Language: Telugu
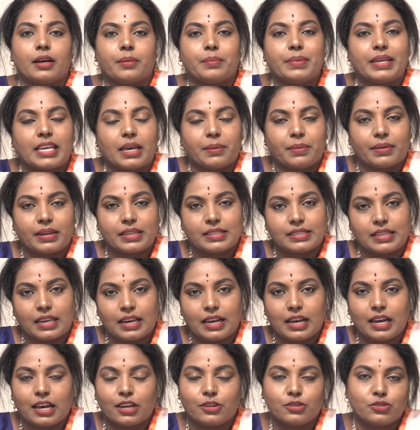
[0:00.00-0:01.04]
మీకు ఏమైనా
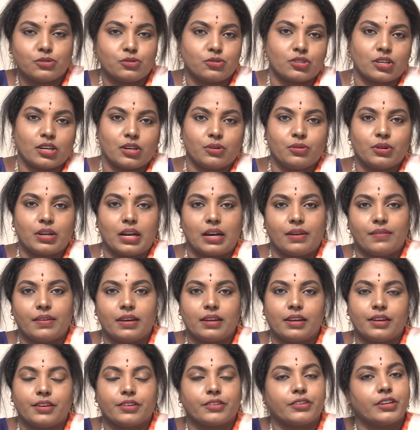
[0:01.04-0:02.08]
సలహాలు సూచనలు
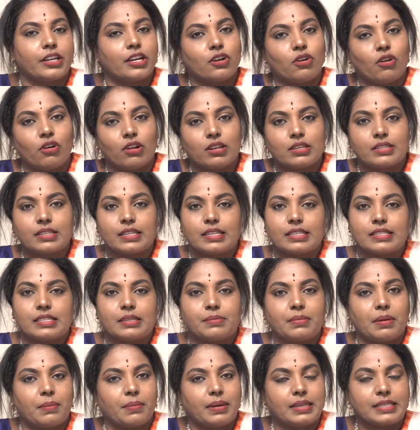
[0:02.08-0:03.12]
కావాలనుకుంటే కాల్ చేసి
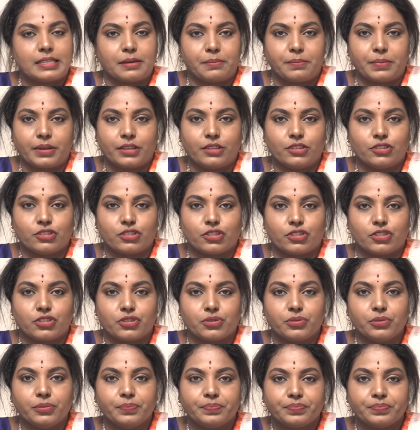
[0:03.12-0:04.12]
మమ్మల్ని సంప్రదించవచ్చు